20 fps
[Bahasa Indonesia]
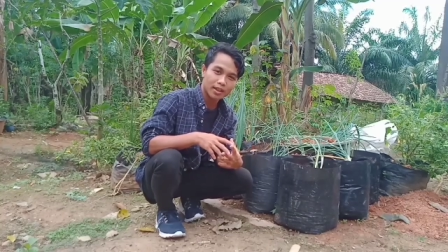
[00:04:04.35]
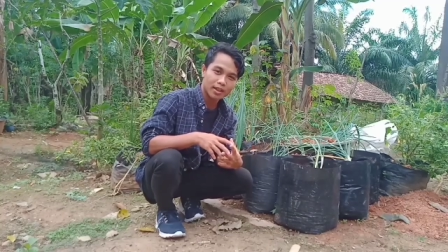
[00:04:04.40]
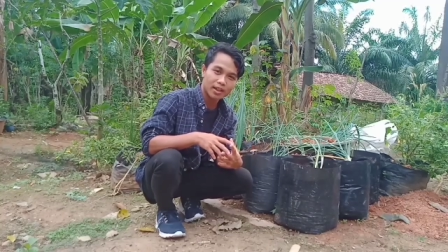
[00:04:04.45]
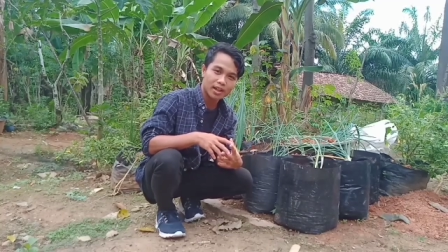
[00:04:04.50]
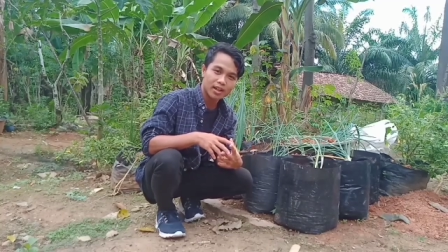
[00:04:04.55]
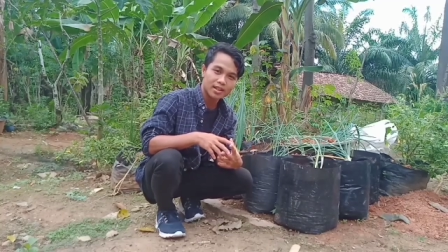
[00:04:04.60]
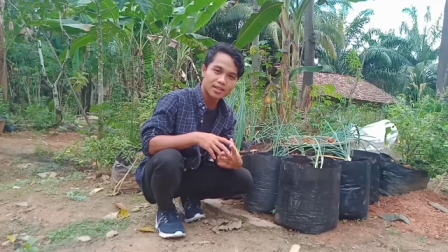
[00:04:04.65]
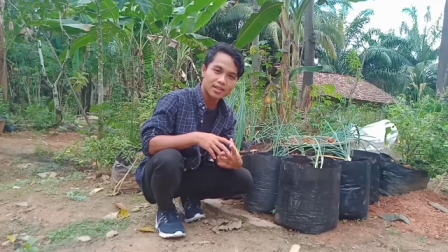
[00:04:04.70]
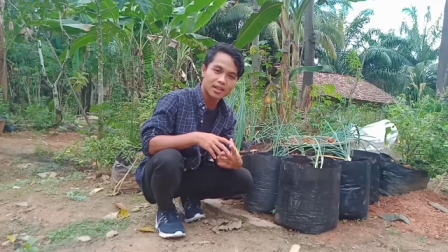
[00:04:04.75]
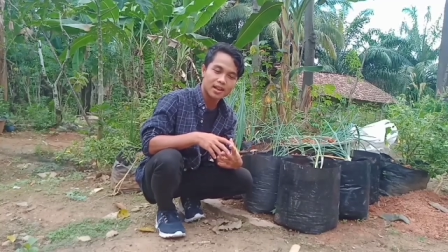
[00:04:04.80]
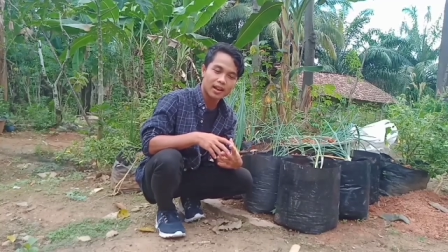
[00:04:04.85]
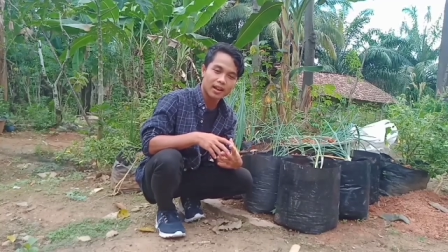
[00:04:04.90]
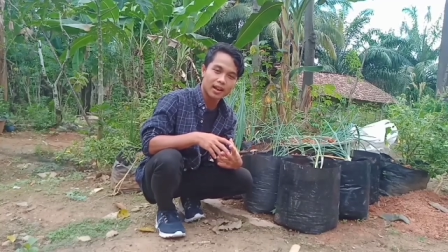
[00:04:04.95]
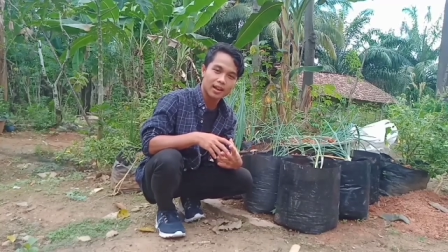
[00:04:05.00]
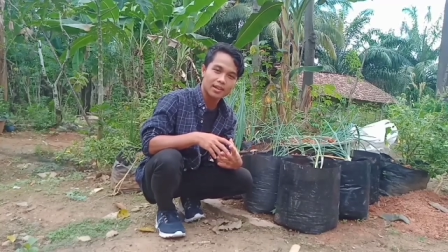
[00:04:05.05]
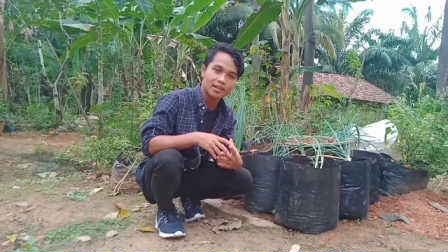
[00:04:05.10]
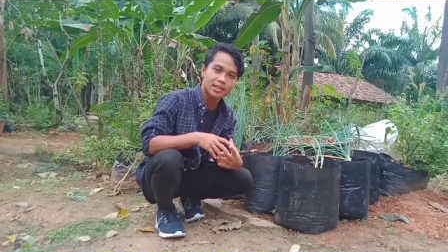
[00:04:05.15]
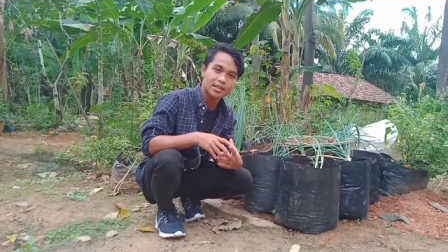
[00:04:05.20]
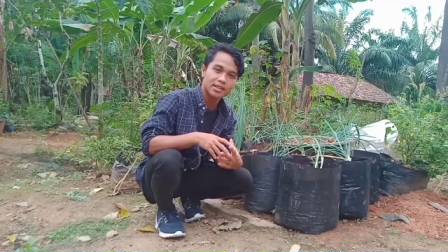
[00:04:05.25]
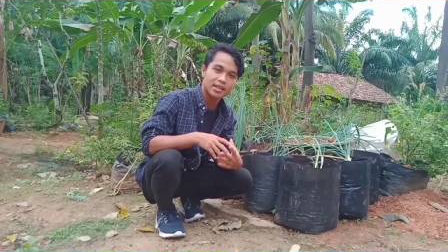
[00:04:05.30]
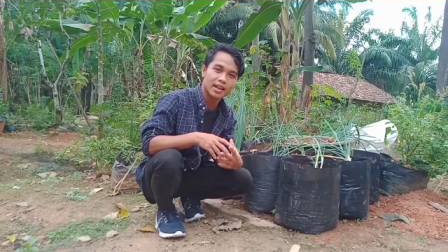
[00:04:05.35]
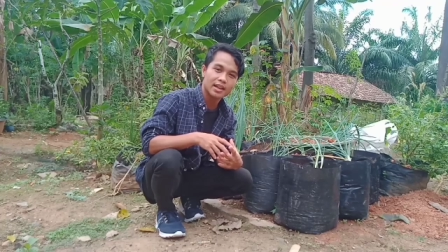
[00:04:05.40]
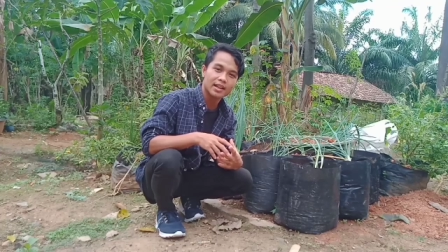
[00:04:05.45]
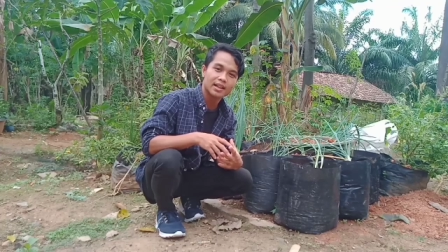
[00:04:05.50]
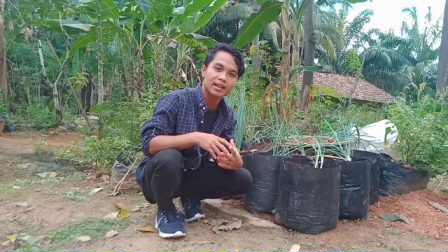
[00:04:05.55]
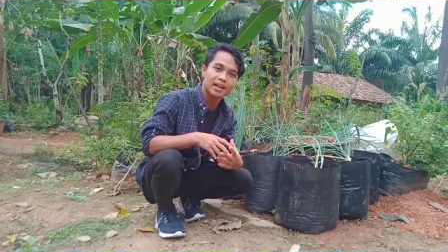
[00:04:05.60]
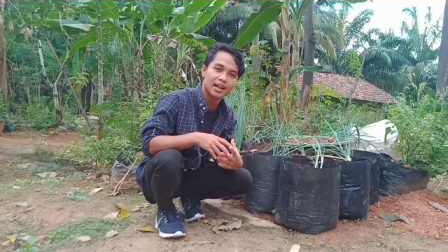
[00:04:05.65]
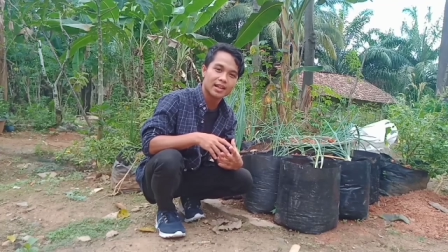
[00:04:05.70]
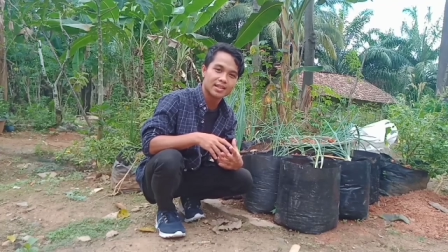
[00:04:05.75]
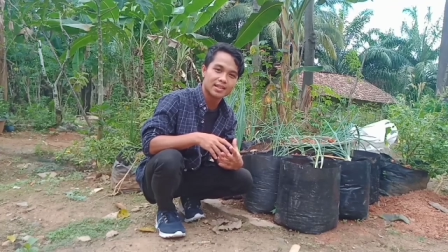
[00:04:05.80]
dengan segala isinya
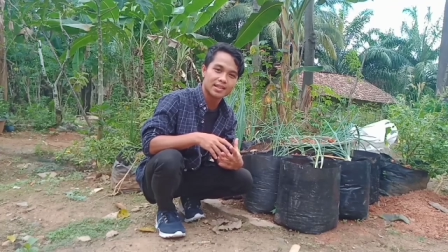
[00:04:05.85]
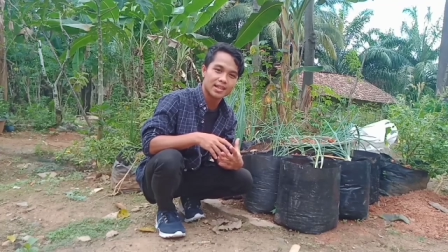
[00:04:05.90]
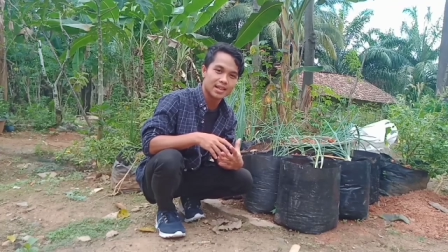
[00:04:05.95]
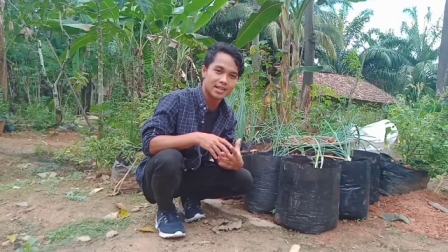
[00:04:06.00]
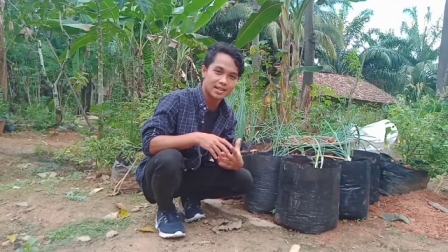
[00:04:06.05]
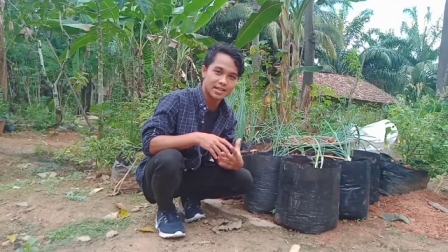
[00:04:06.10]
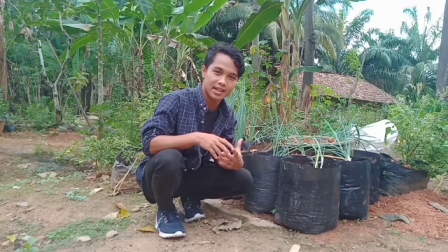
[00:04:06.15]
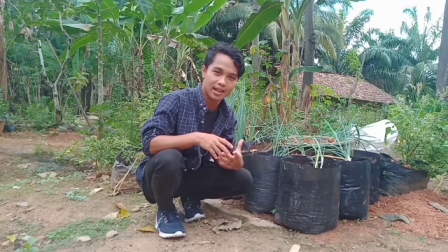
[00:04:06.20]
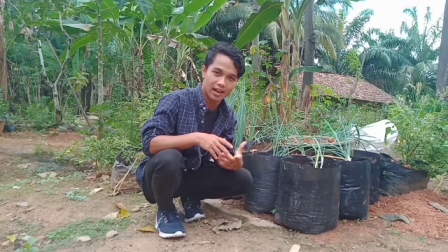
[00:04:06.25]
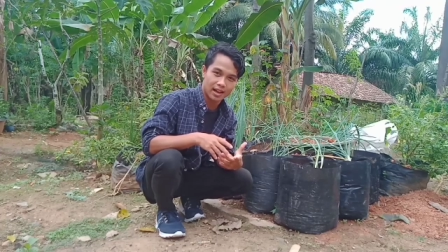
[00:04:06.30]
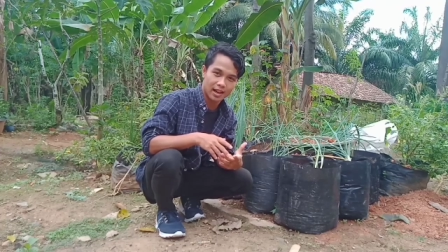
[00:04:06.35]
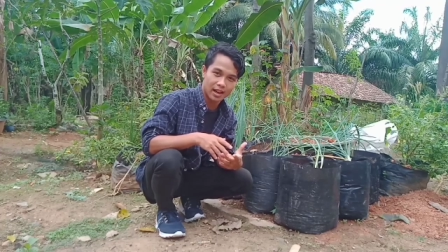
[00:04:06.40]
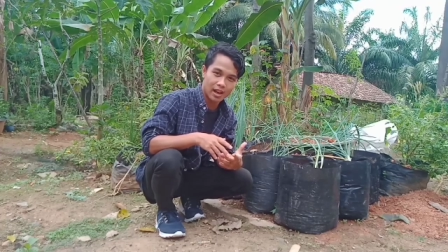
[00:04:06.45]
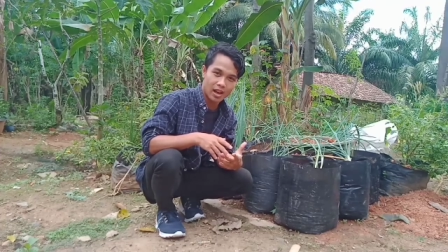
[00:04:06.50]
dengan sia-sia.